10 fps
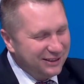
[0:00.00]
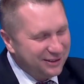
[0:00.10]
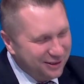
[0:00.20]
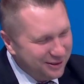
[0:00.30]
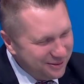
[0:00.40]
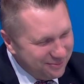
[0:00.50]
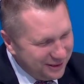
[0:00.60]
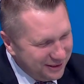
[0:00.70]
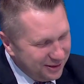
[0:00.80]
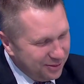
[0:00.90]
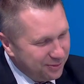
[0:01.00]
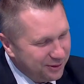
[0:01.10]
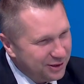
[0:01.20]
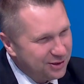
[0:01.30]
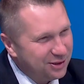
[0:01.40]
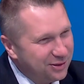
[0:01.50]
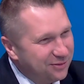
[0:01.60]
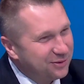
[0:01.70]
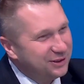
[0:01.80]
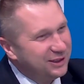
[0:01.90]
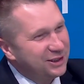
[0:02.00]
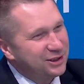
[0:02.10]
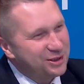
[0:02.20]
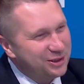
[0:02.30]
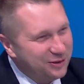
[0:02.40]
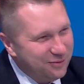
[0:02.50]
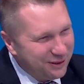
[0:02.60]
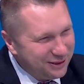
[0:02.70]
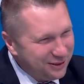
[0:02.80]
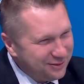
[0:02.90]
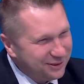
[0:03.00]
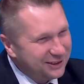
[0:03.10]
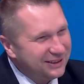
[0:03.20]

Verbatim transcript: do, do podręczników jak, jak dla rzeczników coś, żeby prasowych. Nie, nie